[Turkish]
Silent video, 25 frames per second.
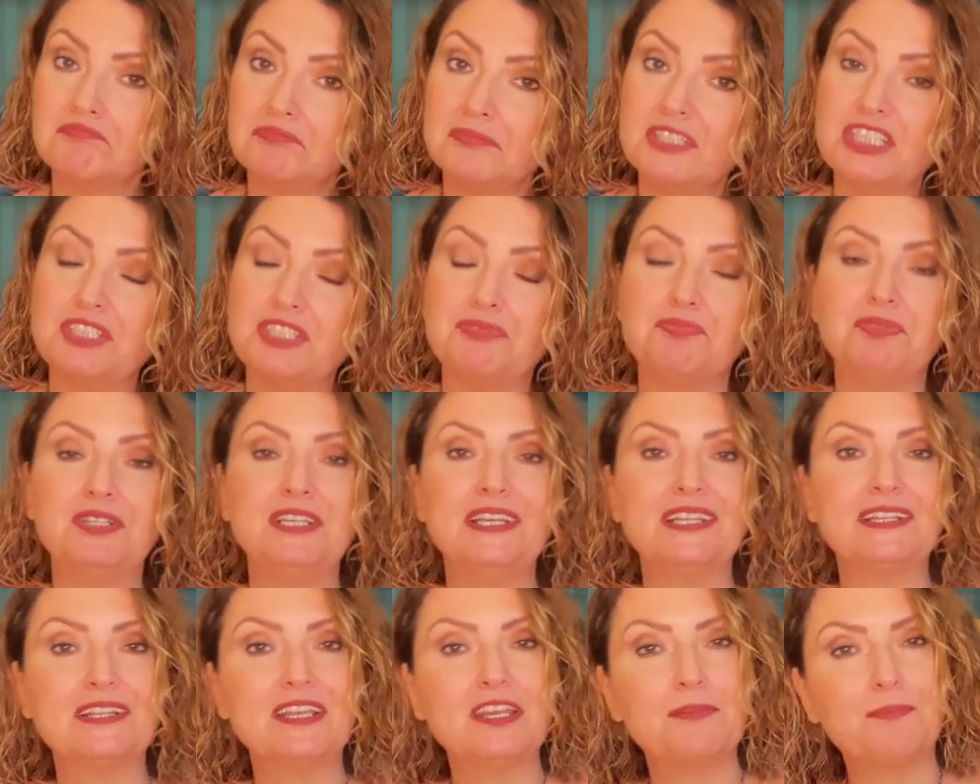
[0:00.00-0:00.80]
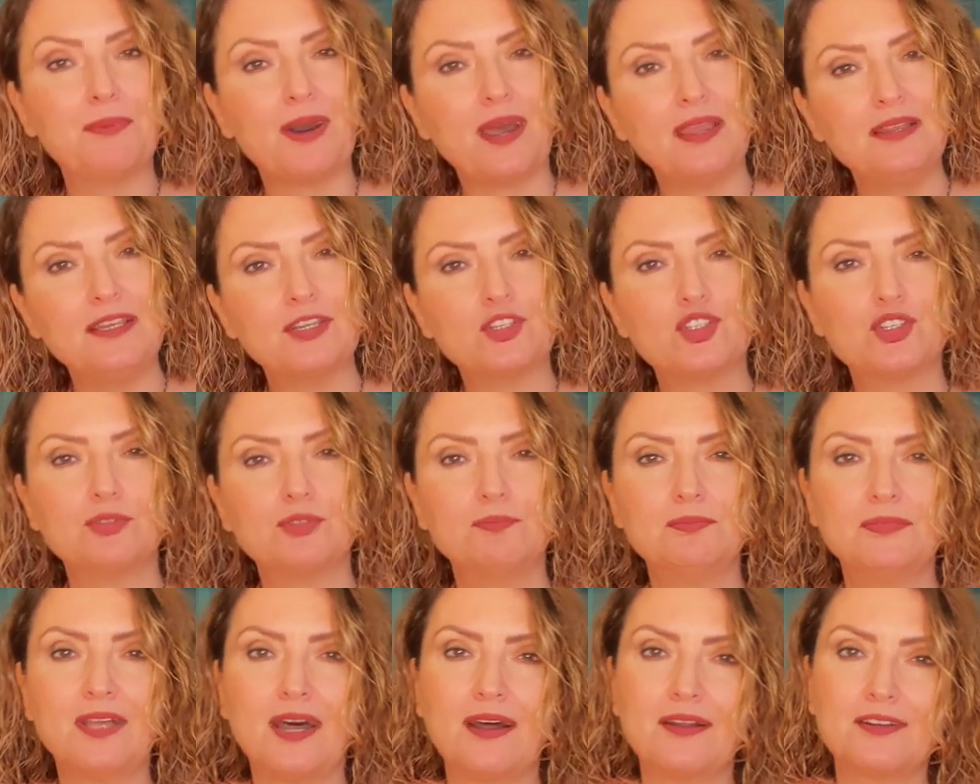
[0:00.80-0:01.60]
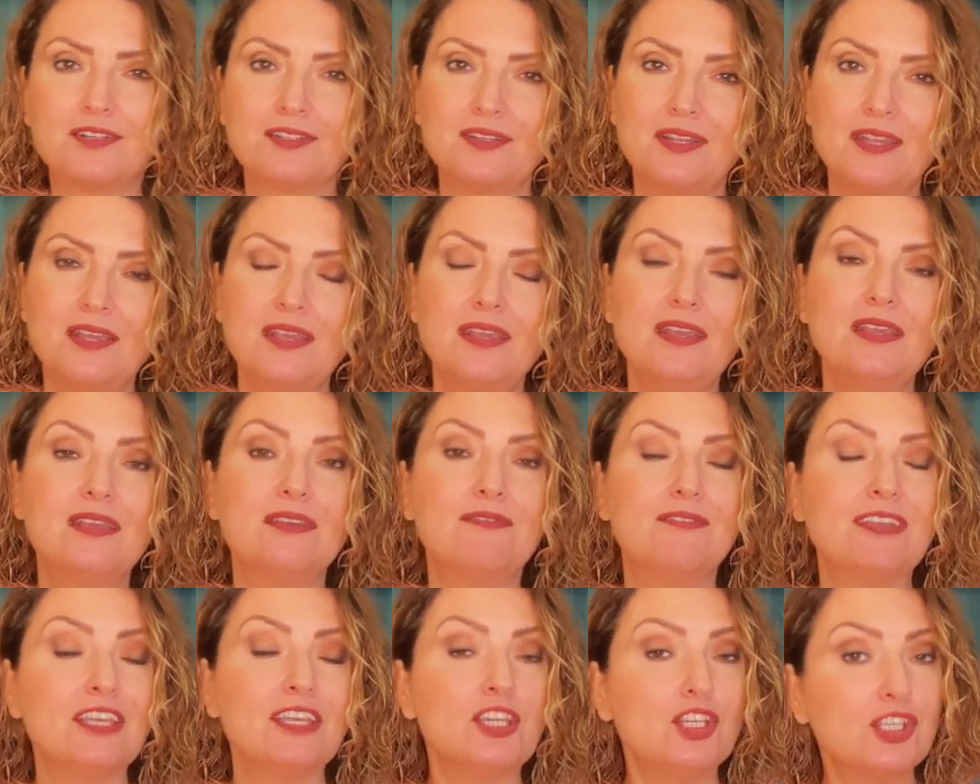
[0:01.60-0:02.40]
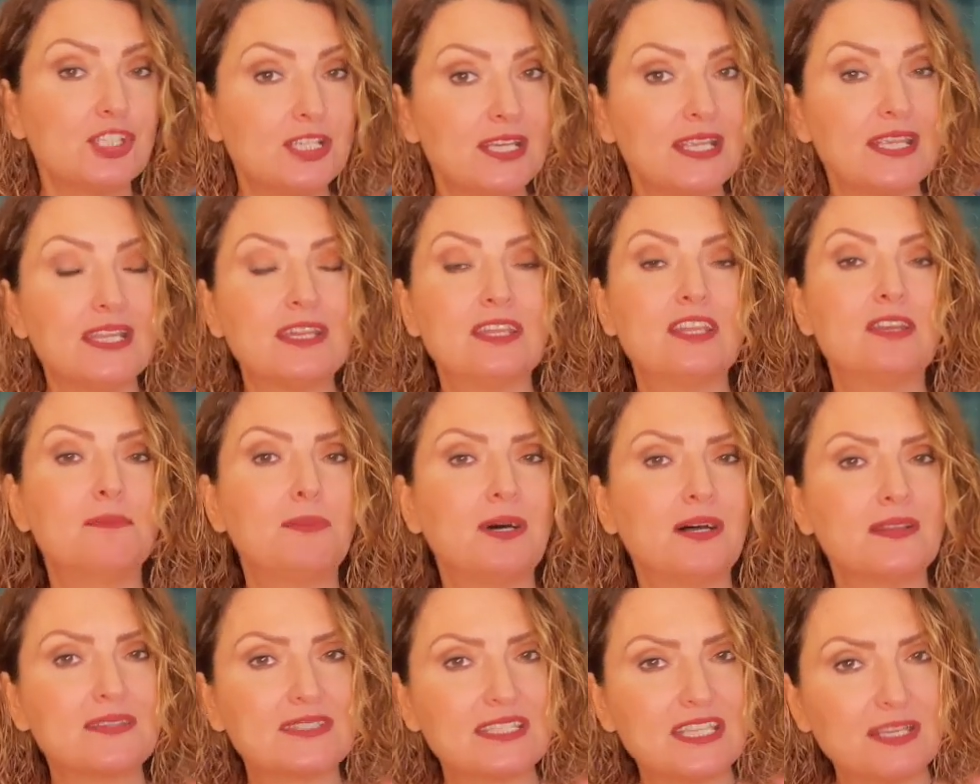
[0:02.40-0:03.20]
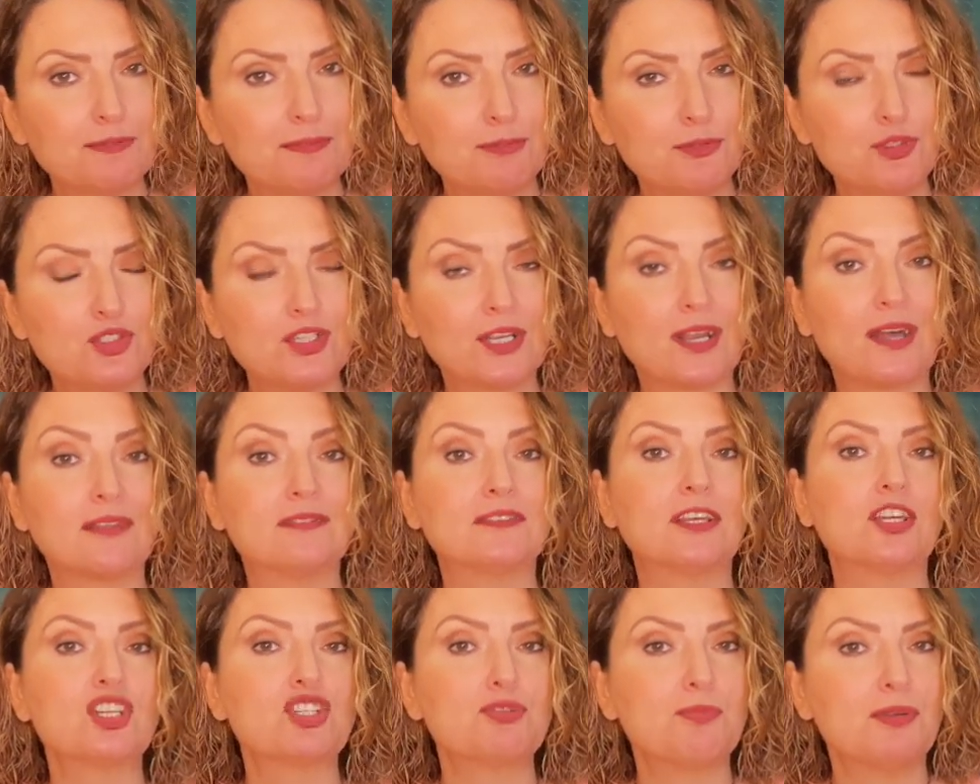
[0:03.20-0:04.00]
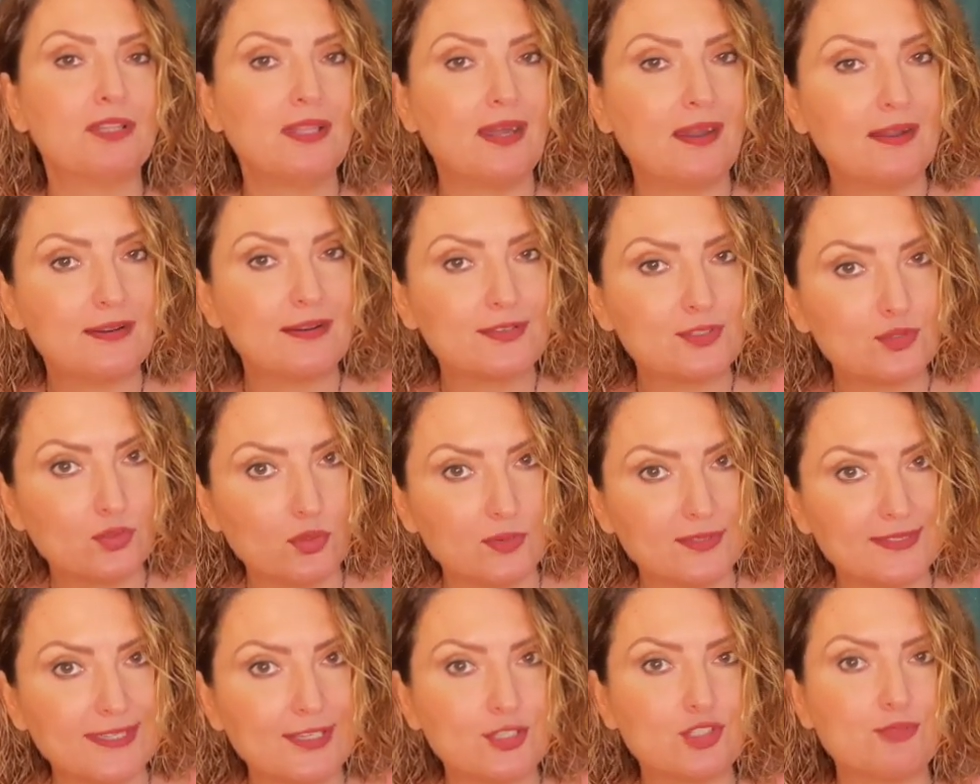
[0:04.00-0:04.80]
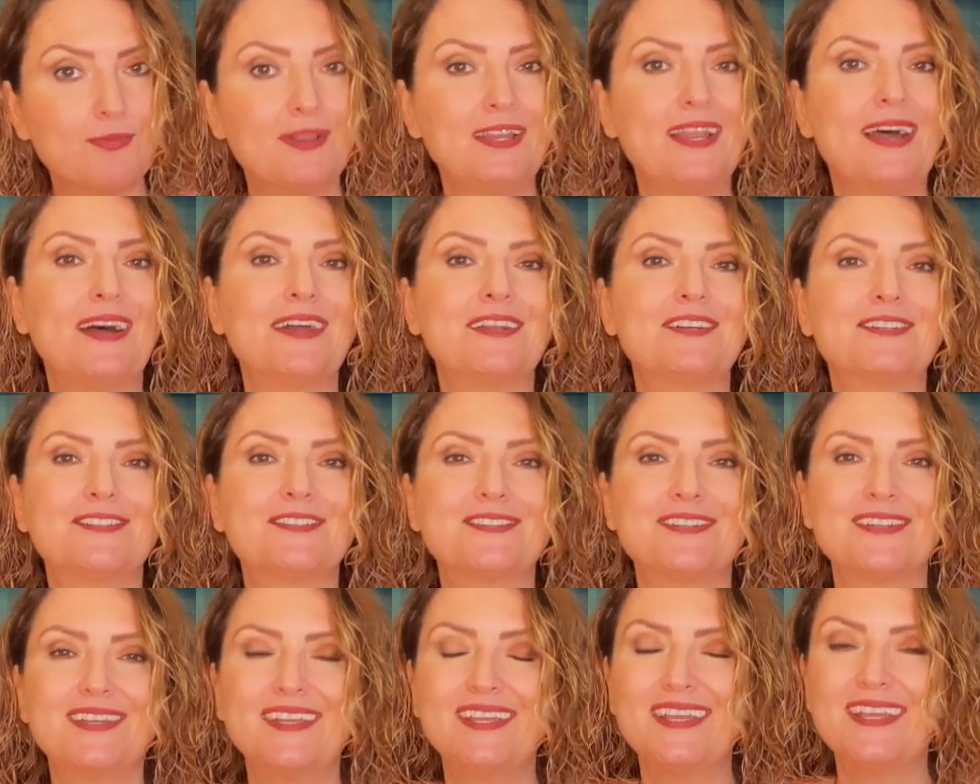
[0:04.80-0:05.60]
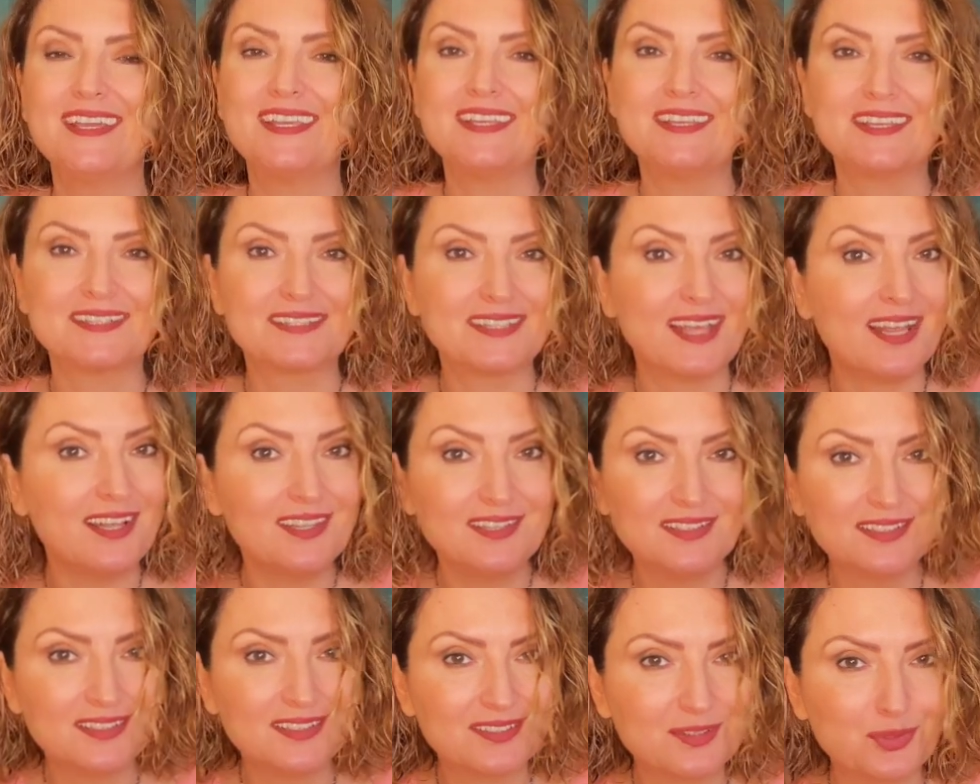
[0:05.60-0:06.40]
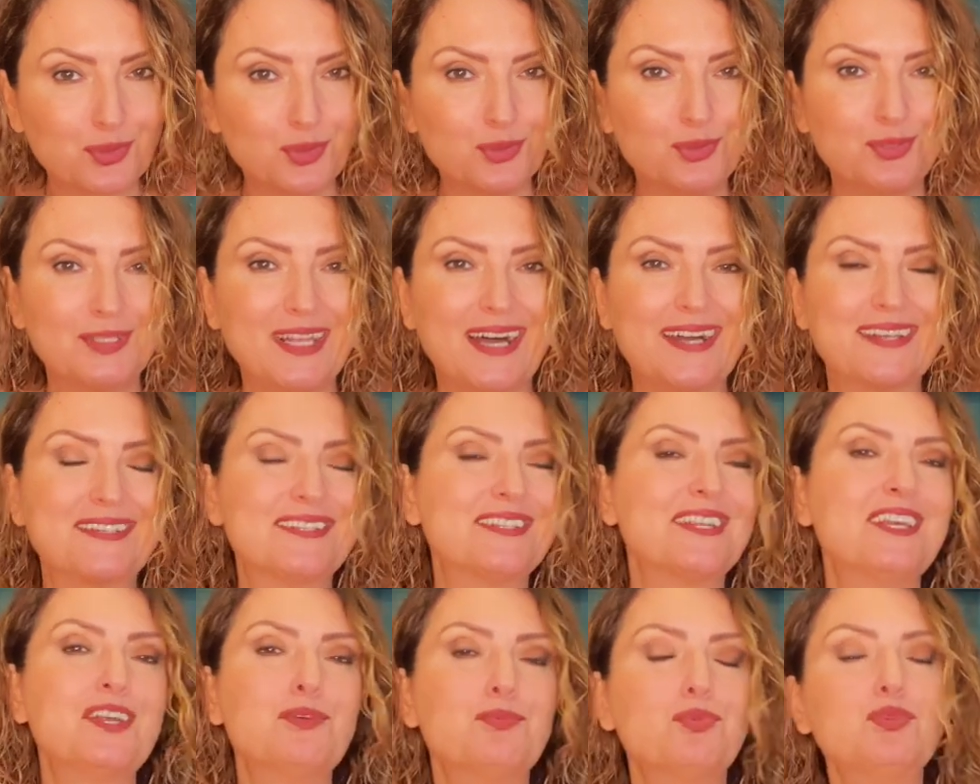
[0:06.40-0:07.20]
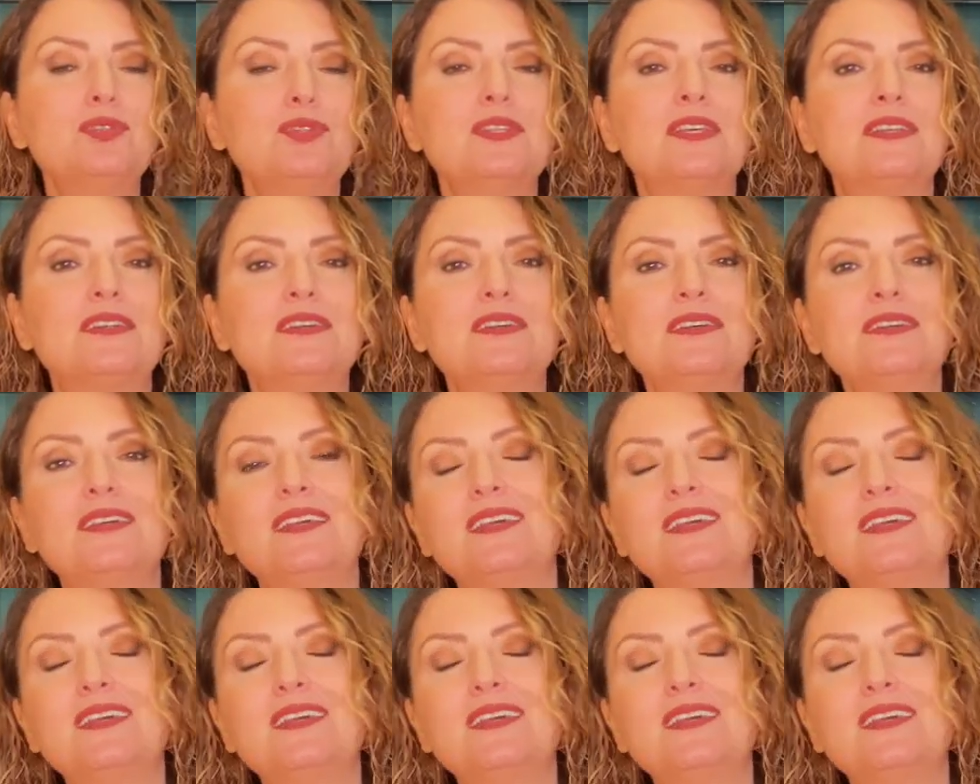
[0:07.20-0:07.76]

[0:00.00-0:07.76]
işbirlikleri, paylaşımlar ve işle ilgili bazı yapılacak anlaşmalar, sözleşmeler, yasal konular bunları